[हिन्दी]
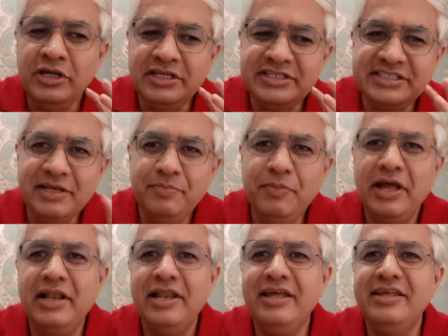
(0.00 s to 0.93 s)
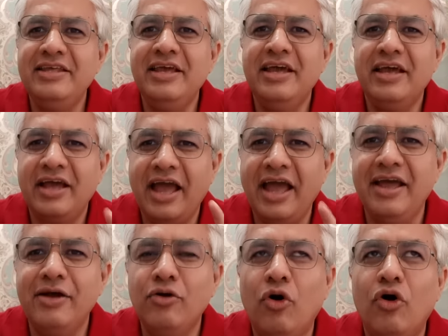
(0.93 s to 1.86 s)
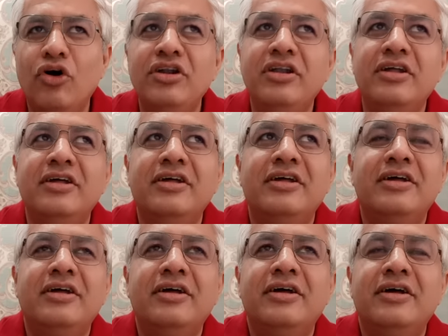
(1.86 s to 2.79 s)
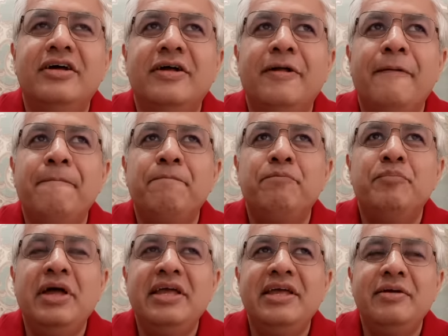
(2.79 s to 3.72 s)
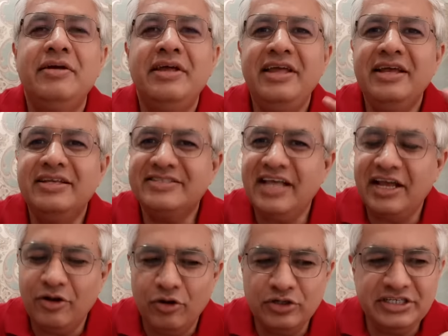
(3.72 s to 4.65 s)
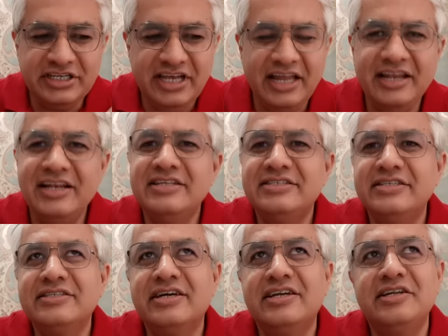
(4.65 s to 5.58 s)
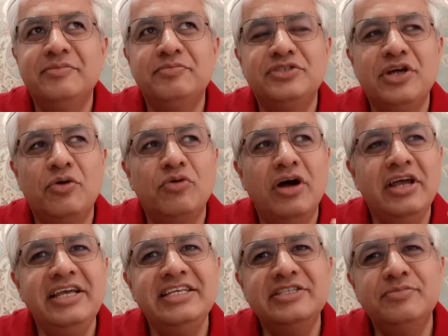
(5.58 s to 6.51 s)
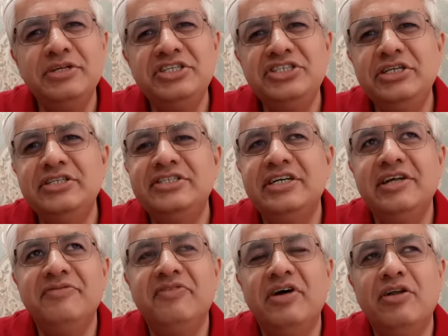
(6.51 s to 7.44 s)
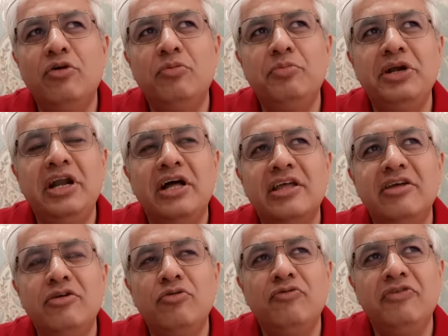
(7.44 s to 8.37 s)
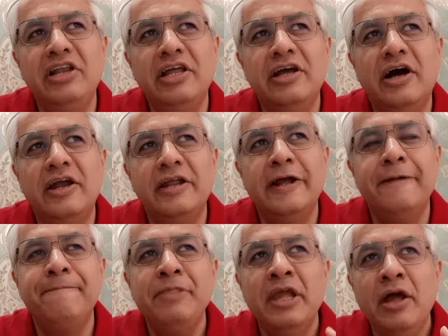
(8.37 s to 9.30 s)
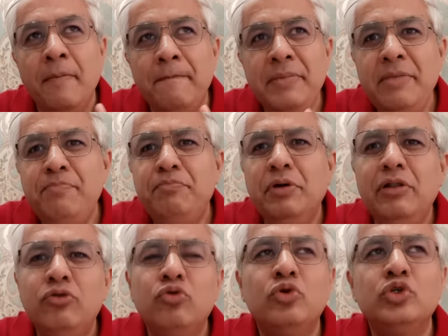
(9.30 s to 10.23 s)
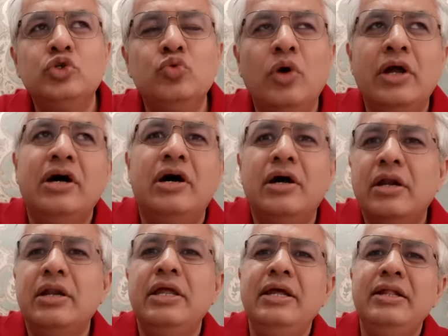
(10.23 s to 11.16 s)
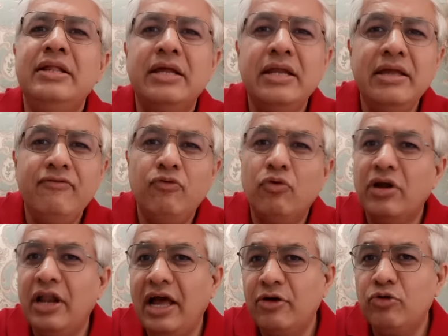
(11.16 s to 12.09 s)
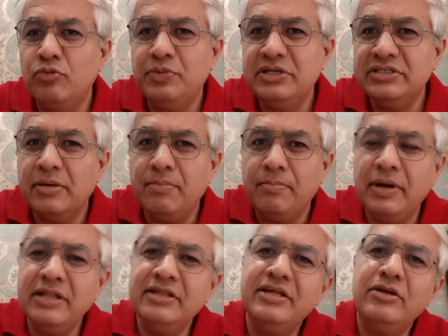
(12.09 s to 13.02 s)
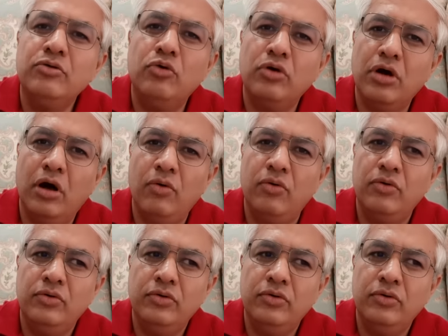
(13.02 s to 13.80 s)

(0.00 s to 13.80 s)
इससे पहले ये हैं कौन मैं ये एक साइकोलॉजी के एनालिसिस करने चाहूँगा कि इसमें चिड़चिड़ेपन और पीड़ा की क्यों फीलिंग आ रही है पीपल दोज हु आर अर्निंग थ्री फोर लाख रुपीज़ अ मंथ इन गुड़गांव